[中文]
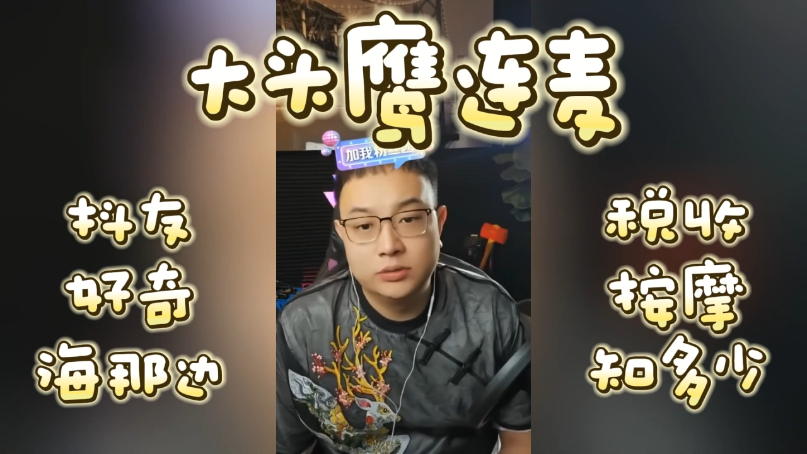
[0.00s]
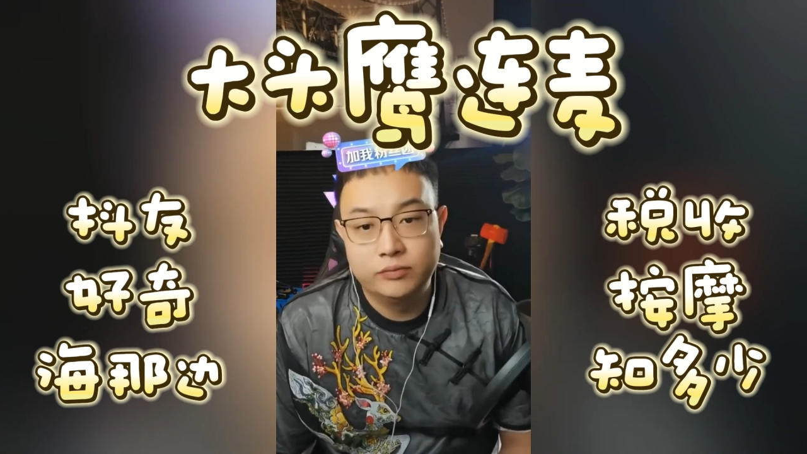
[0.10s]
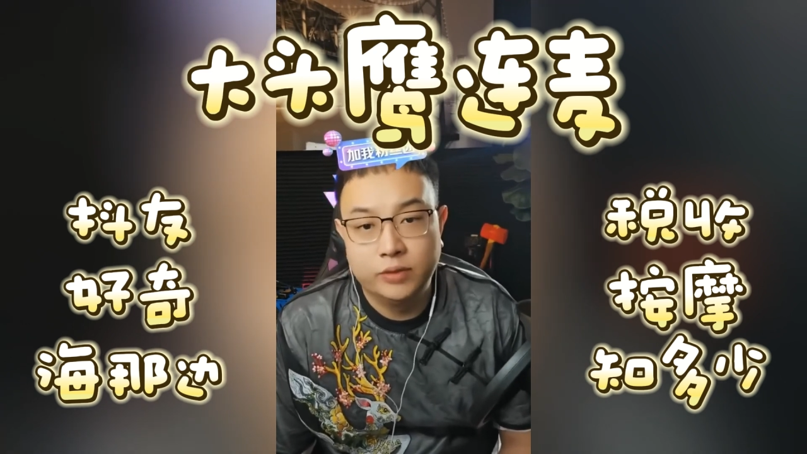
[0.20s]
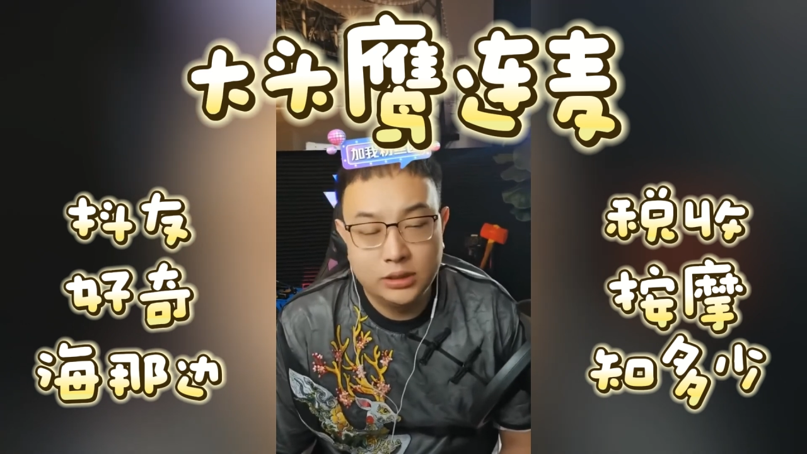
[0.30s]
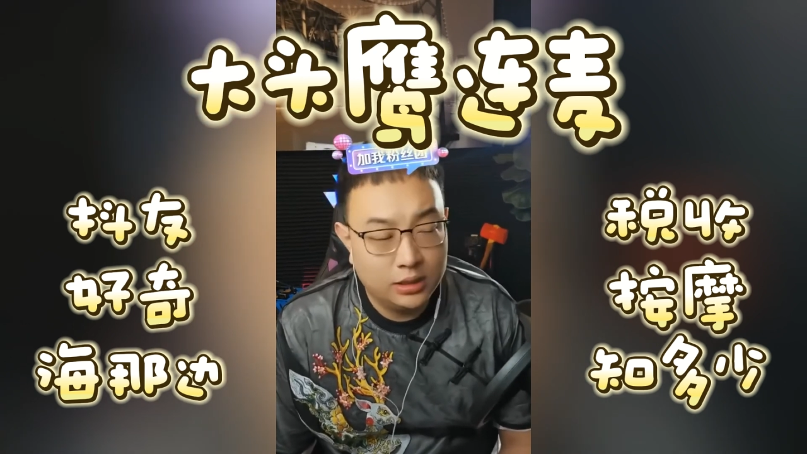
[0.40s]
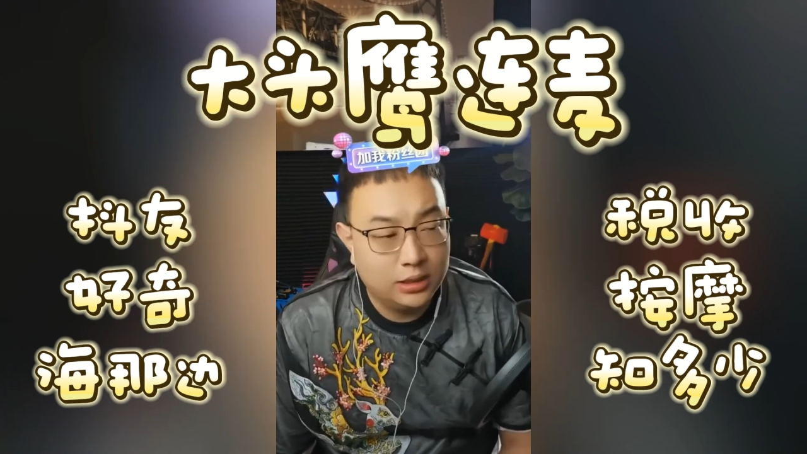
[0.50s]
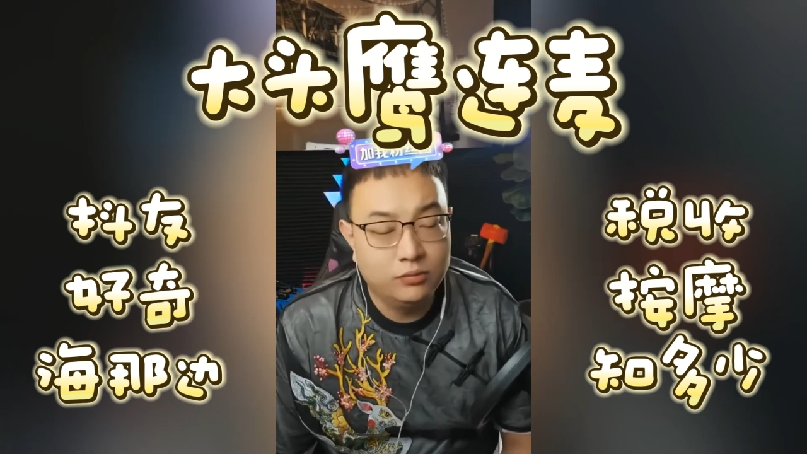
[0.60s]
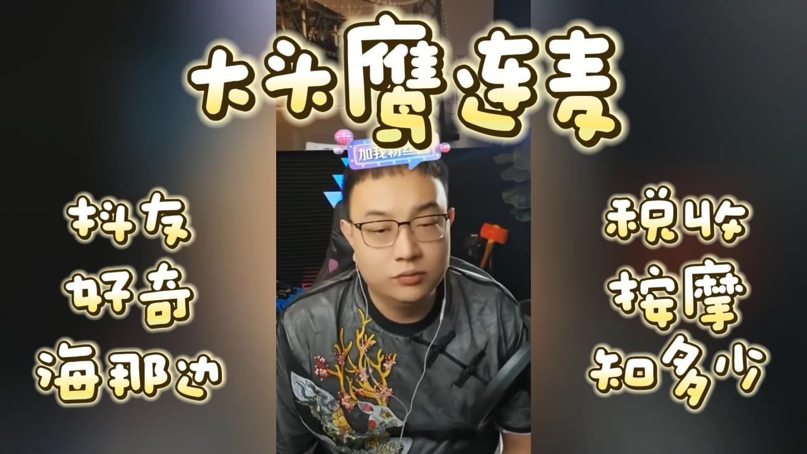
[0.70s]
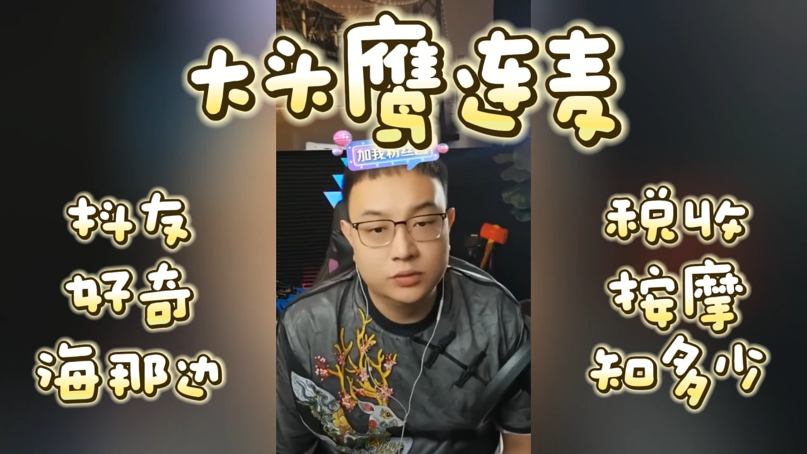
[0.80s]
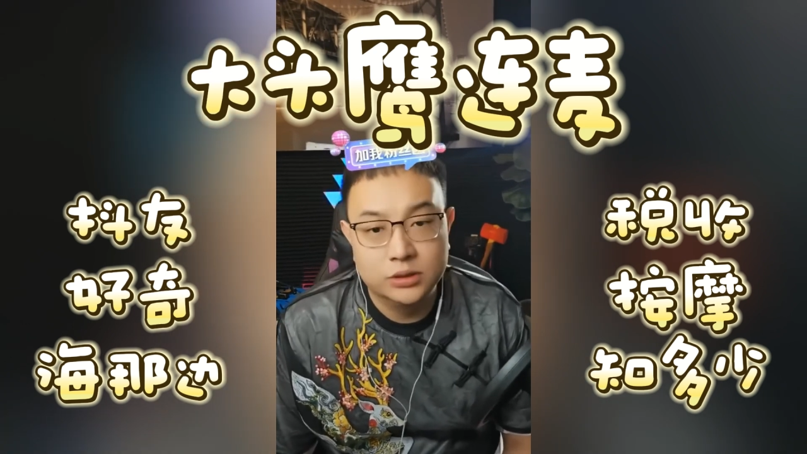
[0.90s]
完了他拿
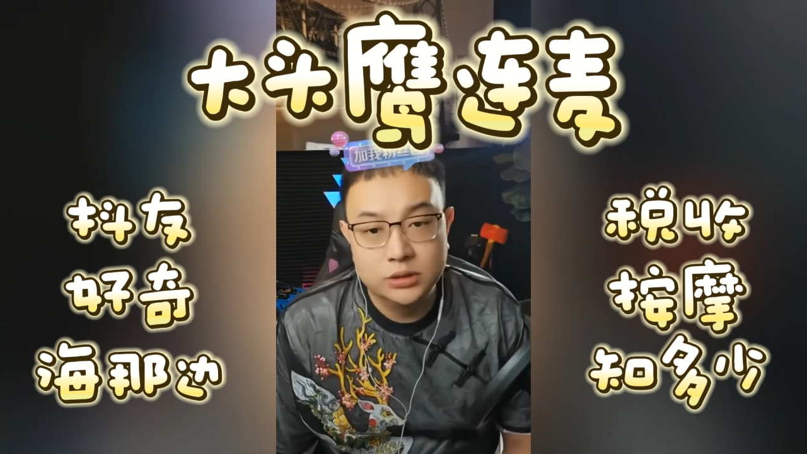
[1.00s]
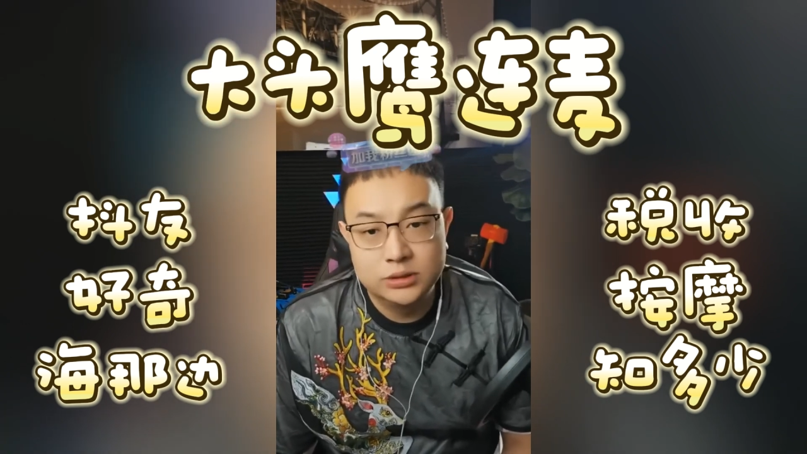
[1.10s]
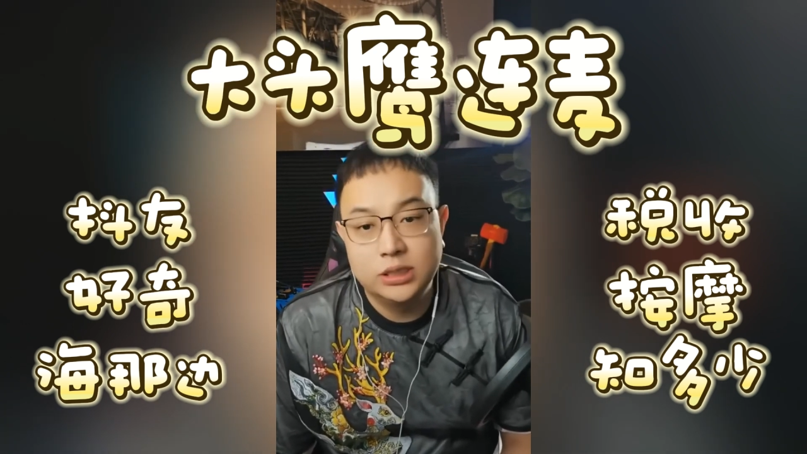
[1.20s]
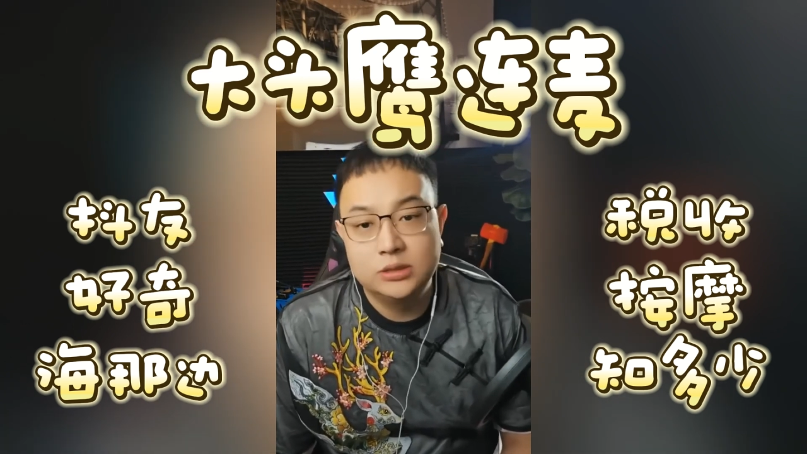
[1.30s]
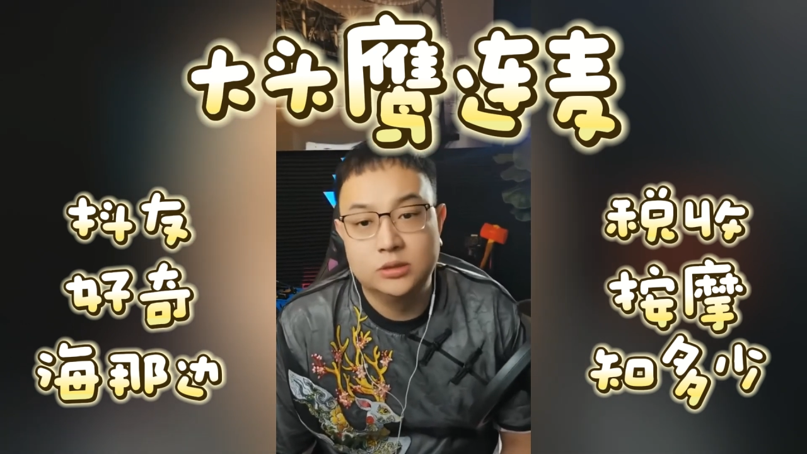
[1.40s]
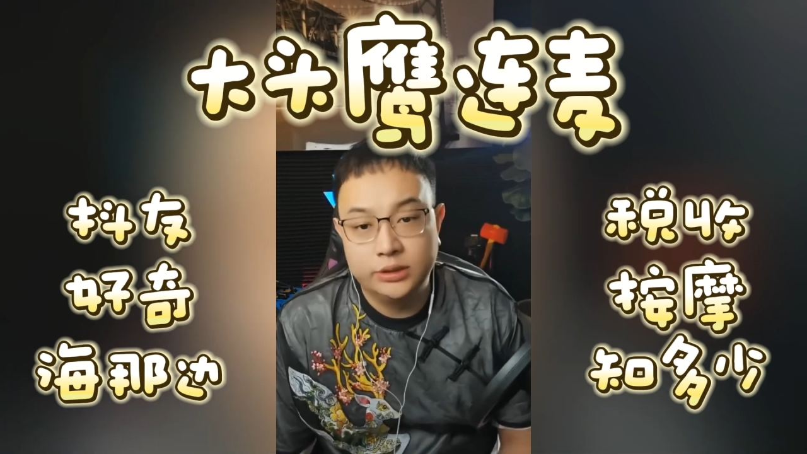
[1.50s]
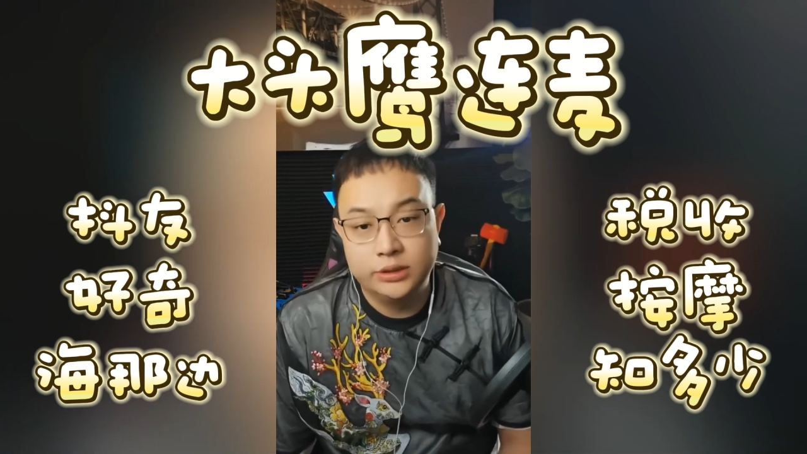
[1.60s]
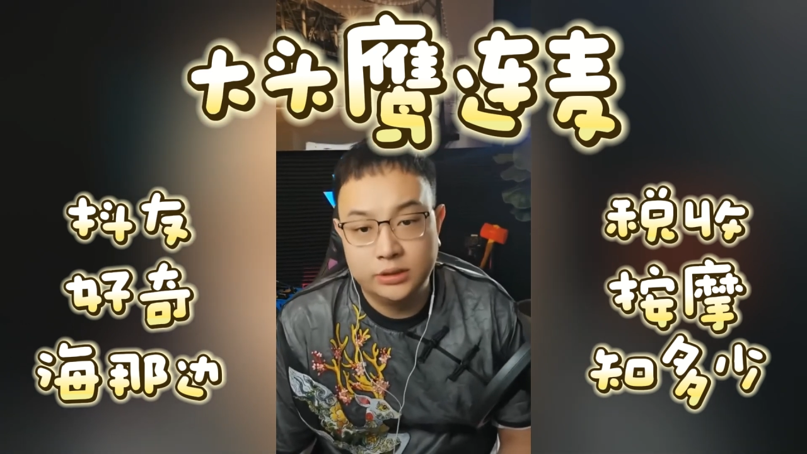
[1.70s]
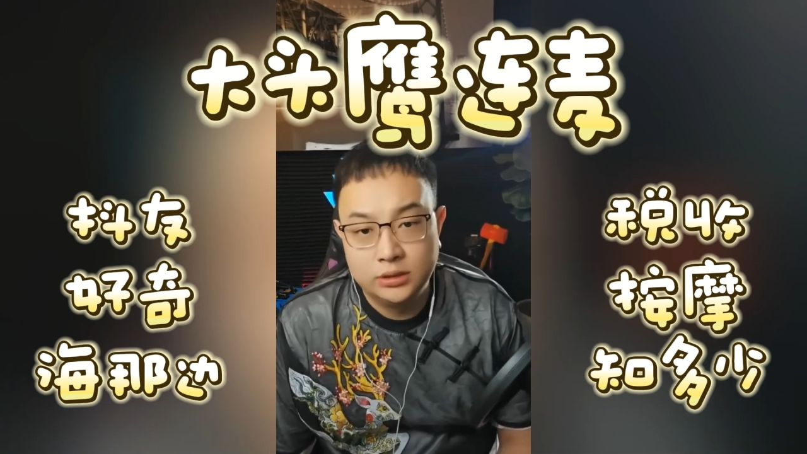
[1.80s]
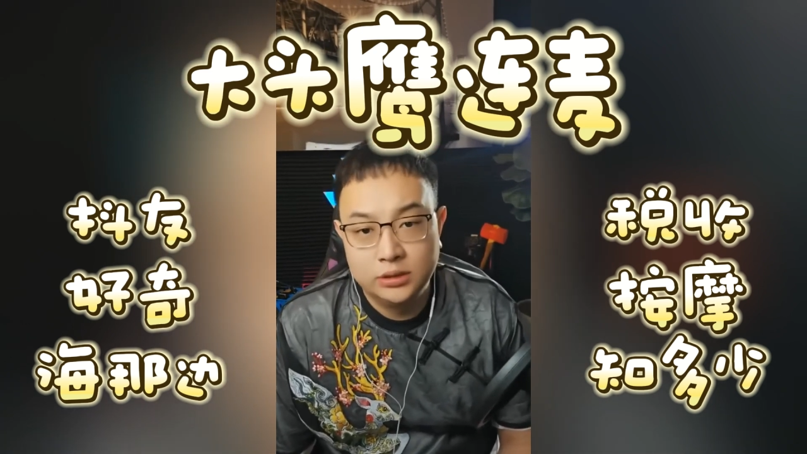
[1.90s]
五十再加小费，